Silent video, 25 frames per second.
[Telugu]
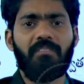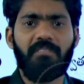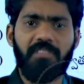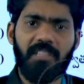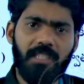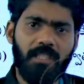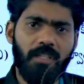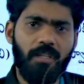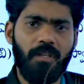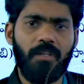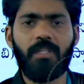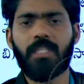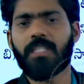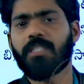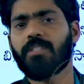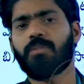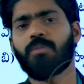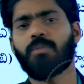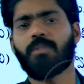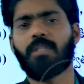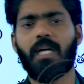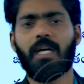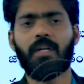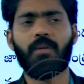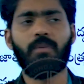విధులు
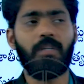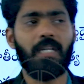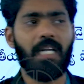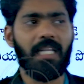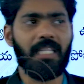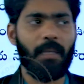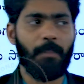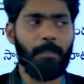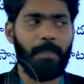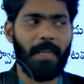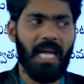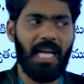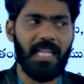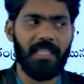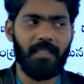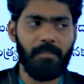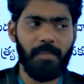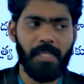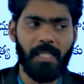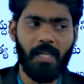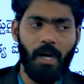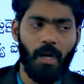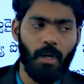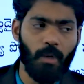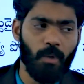ఇస్తున్నారు లేదా
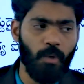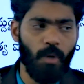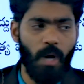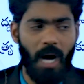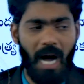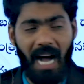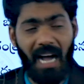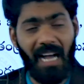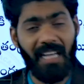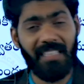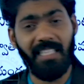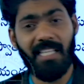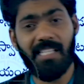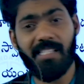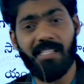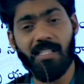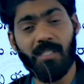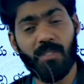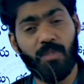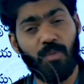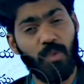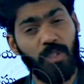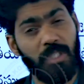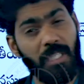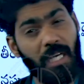ప్రాథమిక హక్కులు ఆదేశిక
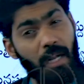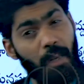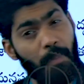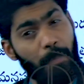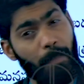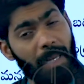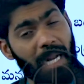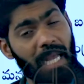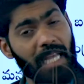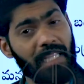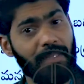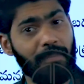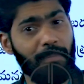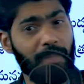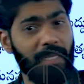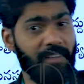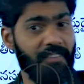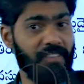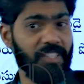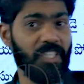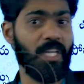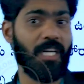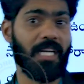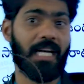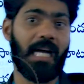సూత్రాలు ప్రాథమిక
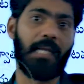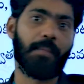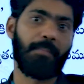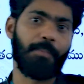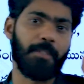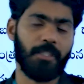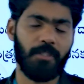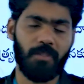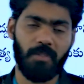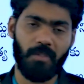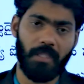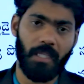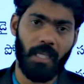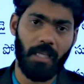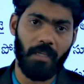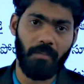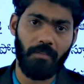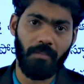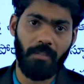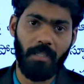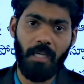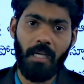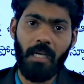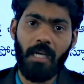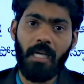విధులు కల్పిస్తున్నారు
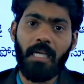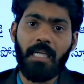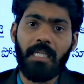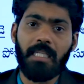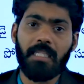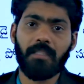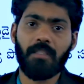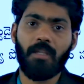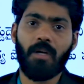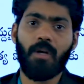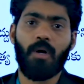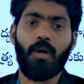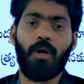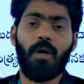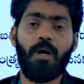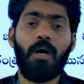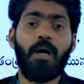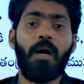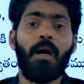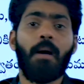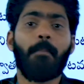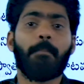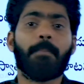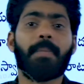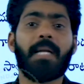ఇందులో
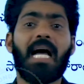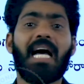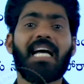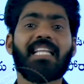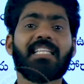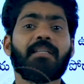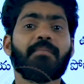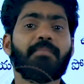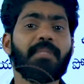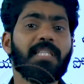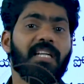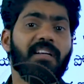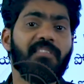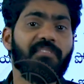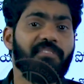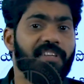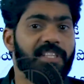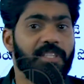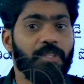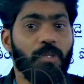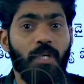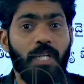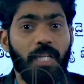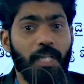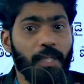ప్రాథమిక
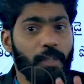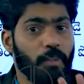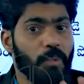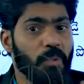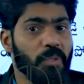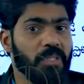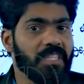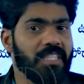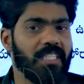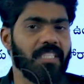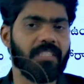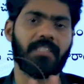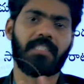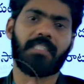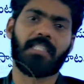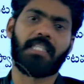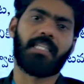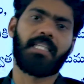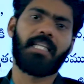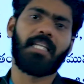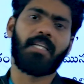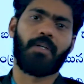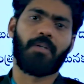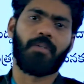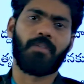విధుల్ని
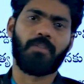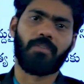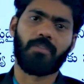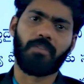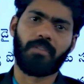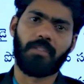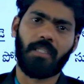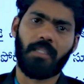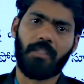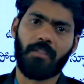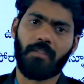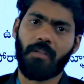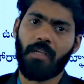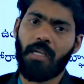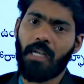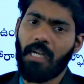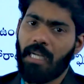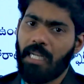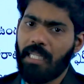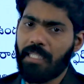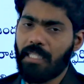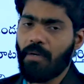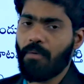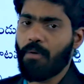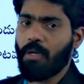గుర్తించండి అని అడుగుతున్నారు
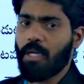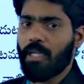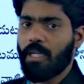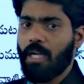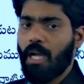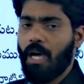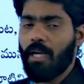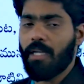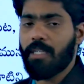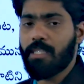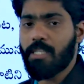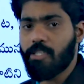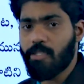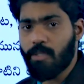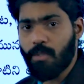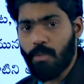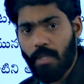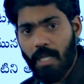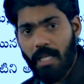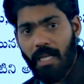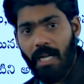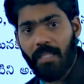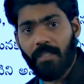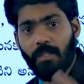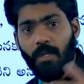లేదా ఒక నాలుగు
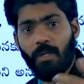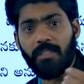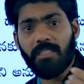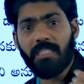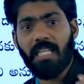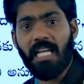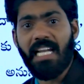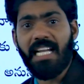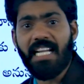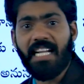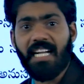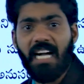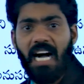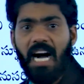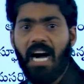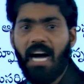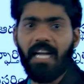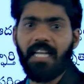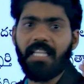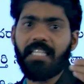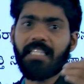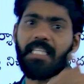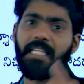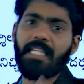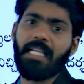ఇస్తున్నారు అందులో
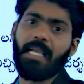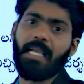సరికానిది